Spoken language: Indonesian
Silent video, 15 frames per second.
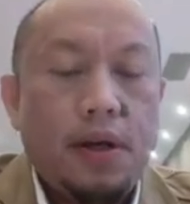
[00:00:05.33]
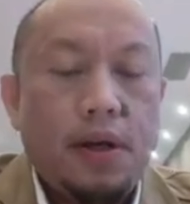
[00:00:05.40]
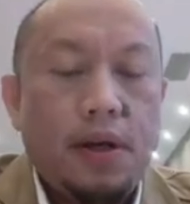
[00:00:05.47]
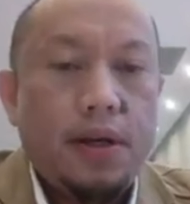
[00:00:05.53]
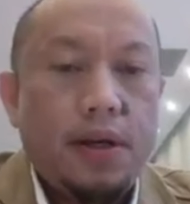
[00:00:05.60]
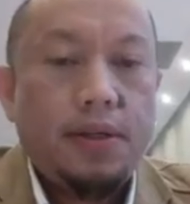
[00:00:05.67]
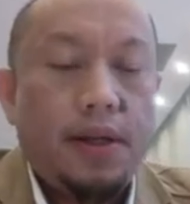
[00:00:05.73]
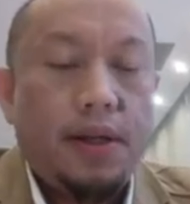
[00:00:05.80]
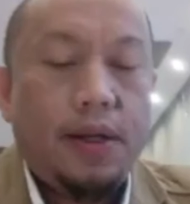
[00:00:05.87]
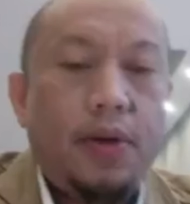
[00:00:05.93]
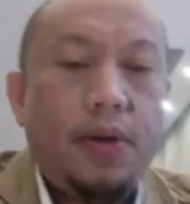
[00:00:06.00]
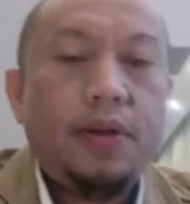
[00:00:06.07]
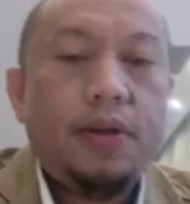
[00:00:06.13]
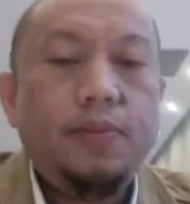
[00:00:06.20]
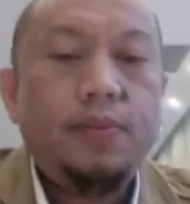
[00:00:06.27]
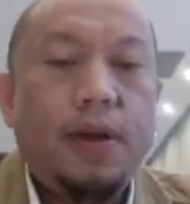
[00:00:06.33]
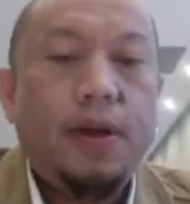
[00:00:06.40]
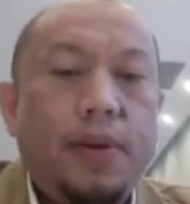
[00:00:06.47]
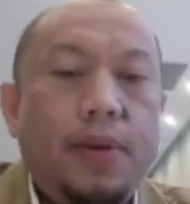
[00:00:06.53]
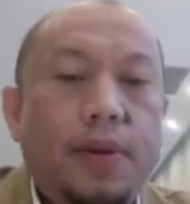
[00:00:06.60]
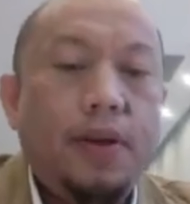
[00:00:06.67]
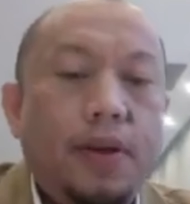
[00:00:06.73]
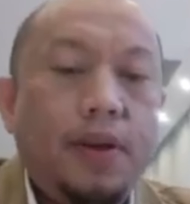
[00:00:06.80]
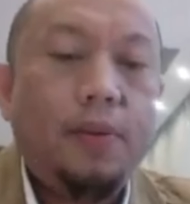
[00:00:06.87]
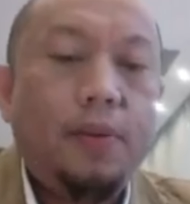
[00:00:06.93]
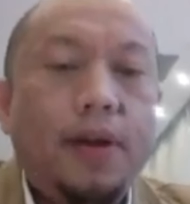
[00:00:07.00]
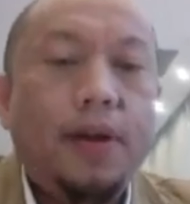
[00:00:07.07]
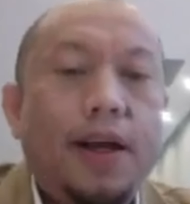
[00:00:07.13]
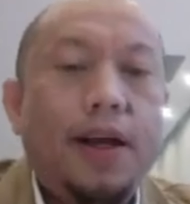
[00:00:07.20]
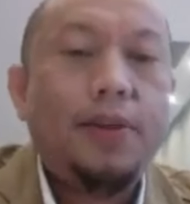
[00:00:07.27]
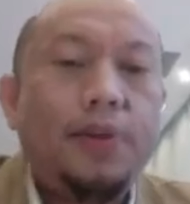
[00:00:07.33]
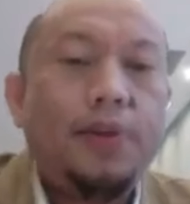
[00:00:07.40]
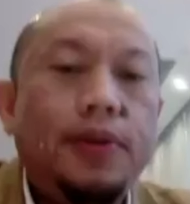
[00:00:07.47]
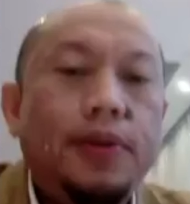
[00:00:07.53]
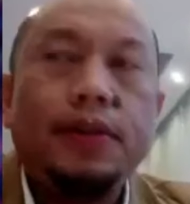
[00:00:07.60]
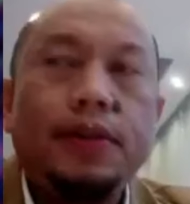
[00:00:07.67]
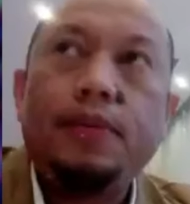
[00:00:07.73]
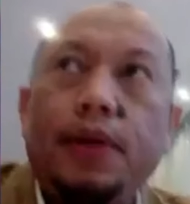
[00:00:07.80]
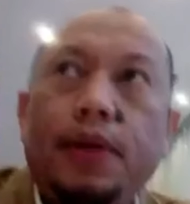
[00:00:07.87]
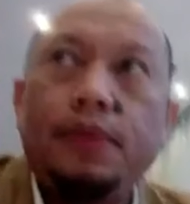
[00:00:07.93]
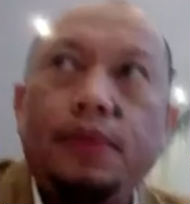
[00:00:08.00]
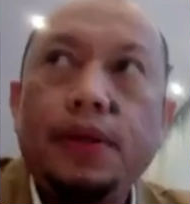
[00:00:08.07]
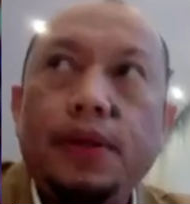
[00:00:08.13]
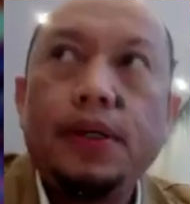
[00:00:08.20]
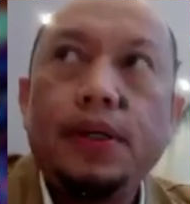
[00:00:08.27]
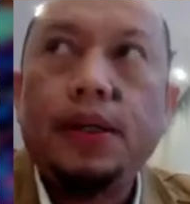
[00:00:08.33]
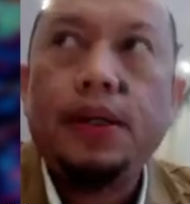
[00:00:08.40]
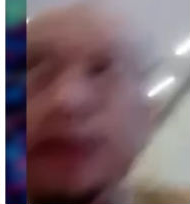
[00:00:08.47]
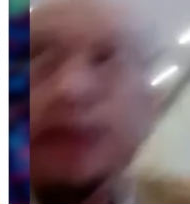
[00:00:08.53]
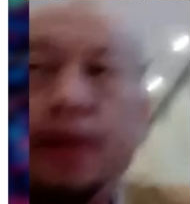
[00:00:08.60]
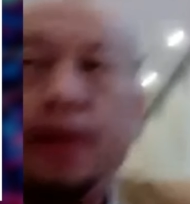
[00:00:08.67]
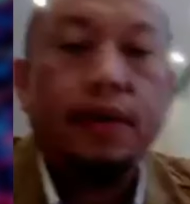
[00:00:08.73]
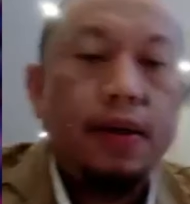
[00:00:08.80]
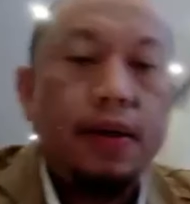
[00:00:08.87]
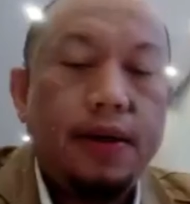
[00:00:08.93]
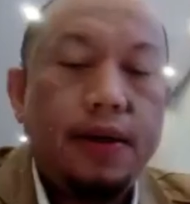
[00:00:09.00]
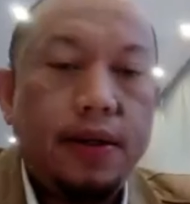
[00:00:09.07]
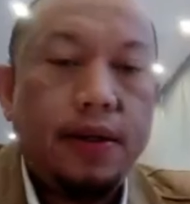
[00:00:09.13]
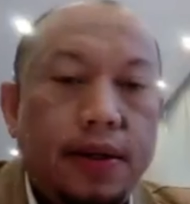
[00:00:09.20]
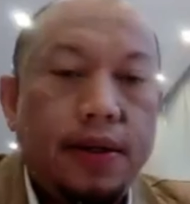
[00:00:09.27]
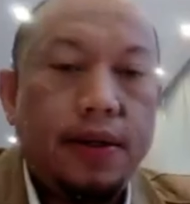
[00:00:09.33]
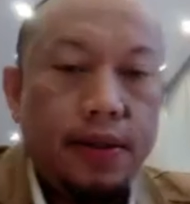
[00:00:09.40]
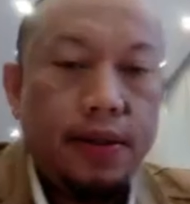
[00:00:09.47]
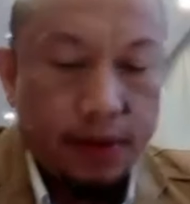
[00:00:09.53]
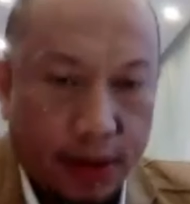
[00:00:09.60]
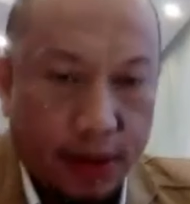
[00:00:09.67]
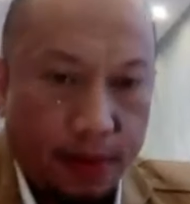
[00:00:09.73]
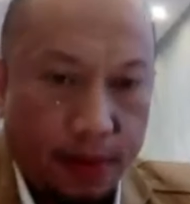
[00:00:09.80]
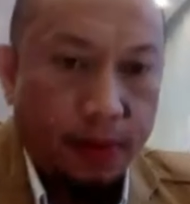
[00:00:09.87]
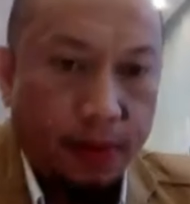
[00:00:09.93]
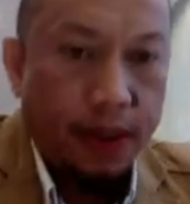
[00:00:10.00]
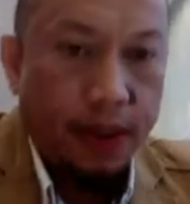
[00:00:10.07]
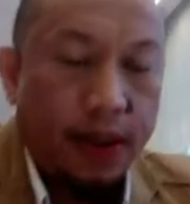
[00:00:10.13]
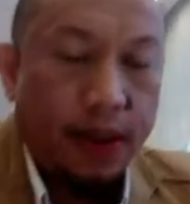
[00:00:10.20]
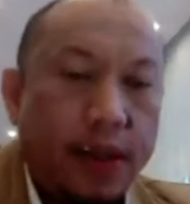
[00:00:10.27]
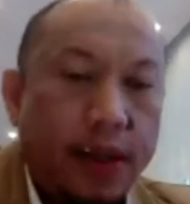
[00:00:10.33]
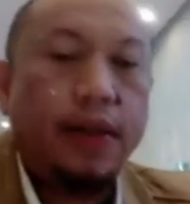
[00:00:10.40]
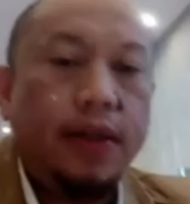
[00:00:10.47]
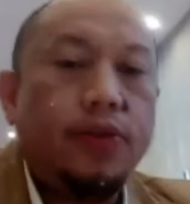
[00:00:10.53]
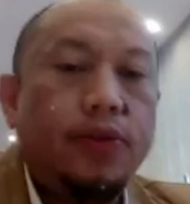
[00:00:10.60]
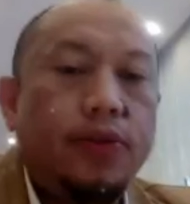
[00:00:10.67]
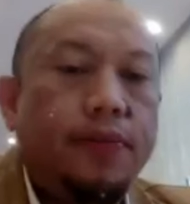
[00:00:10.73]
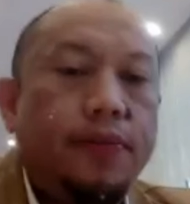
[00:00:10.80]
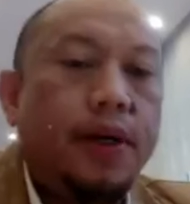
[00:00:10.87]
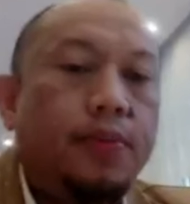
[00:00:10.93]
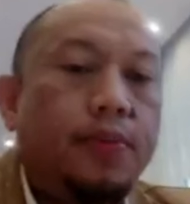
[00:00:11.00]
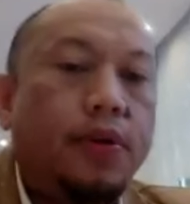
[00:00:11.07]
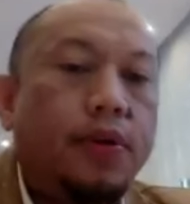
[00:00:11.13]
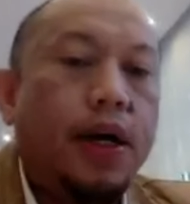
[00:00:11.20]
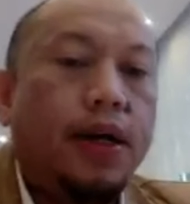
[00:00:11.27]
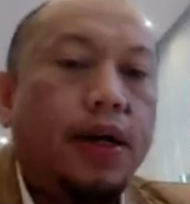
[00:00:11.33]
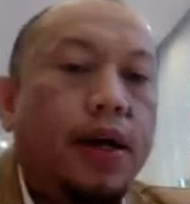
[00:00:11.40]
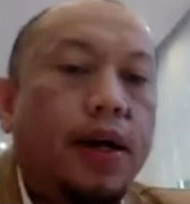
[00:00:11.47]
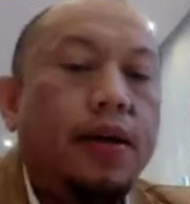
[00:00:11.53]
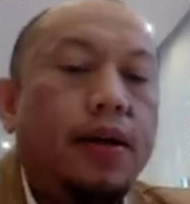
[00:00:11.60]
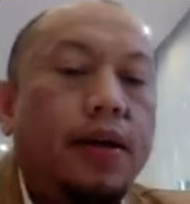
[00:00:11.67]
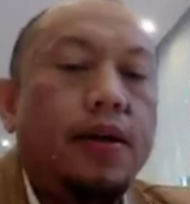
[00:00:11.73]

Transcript: eh, Assalamualaikum warahmatullahi wabarakatuh teman-teman sekalian eh, selamat pagi dari Sofia Bulgaria